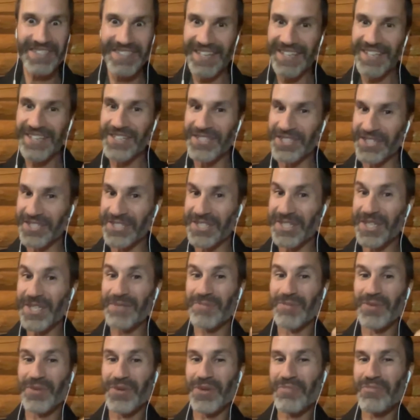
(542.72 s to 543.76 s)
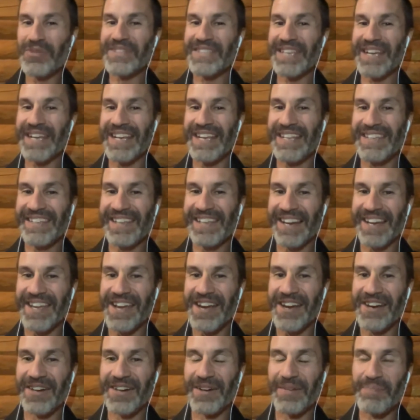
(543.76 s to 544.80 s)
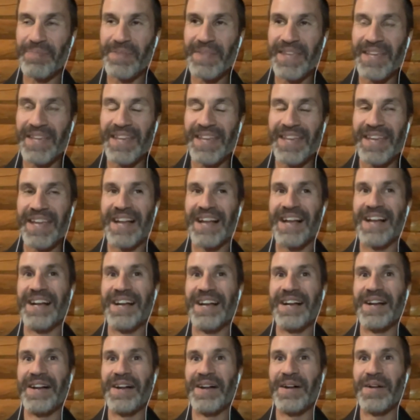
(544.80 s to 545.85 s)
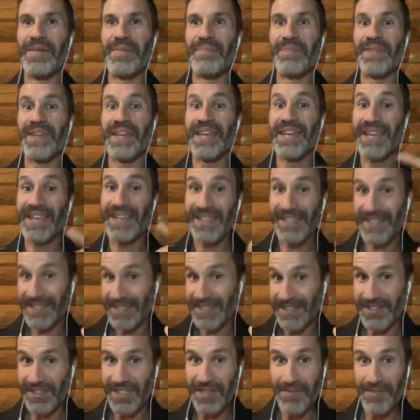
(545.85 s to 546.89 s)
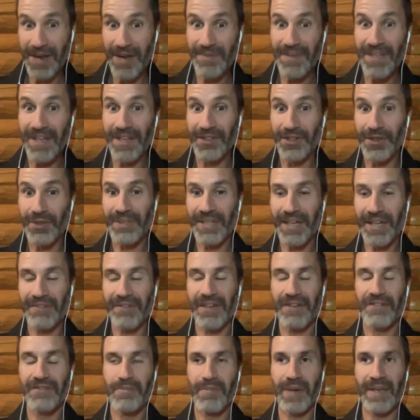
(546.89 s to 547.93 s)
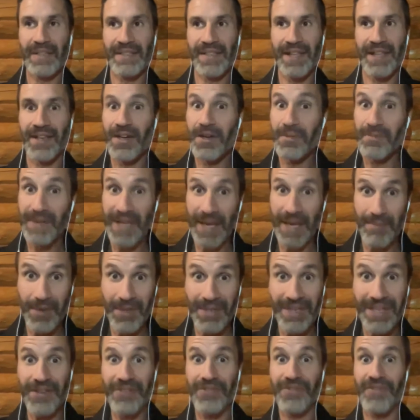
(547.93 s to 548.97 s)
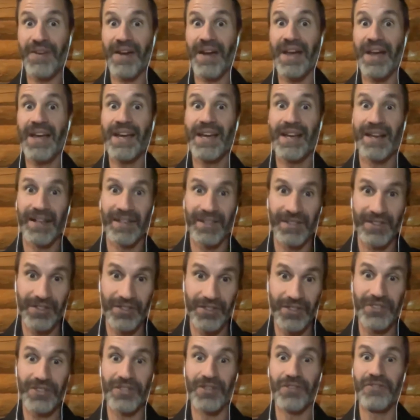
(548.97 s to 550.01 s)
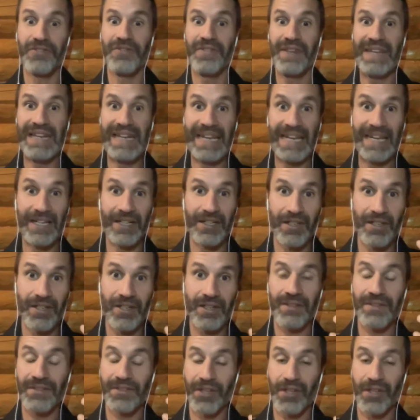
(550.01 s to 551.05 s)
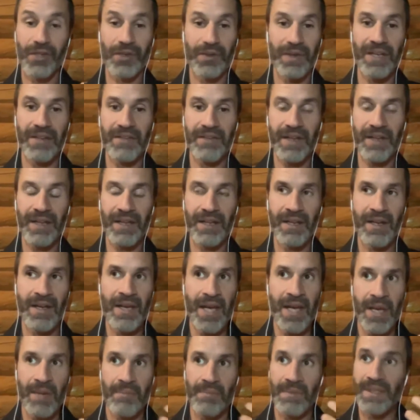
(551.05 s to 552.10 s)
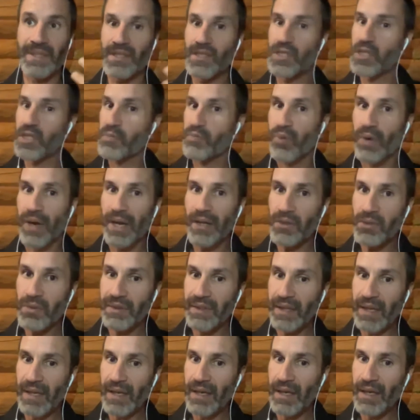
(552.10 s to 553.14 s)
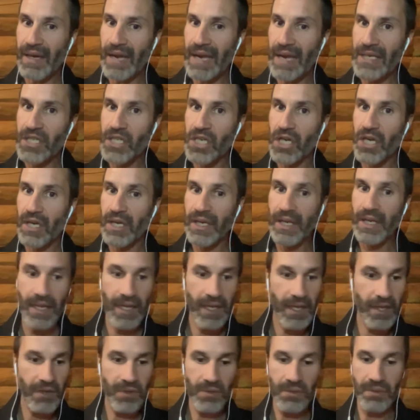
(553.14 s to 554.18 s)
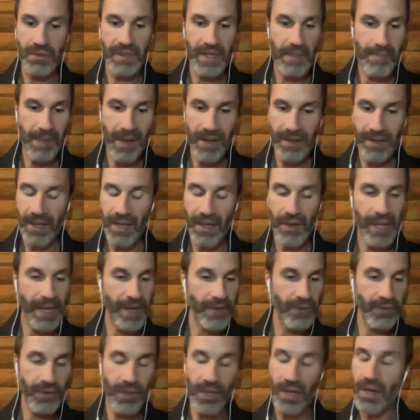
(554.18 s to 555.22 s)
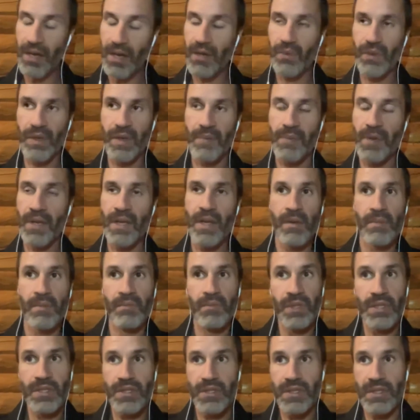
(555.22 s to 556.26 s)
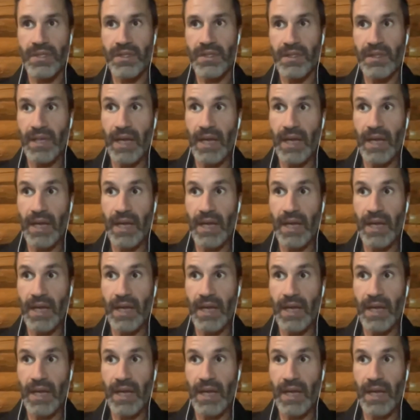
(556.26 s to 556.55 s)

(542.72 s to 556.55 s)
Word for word: sens que je cherche beaucoup plus à l'intérieur. Euh, et c'est ça qui m'a amené, entre autres, à faire Vipassana, puis à me défaire de ce feeling-là de craving. Mais tu sais, je pourrais être autant alcoolique ou dépendant à une drogue ou n'importe. Moi, je,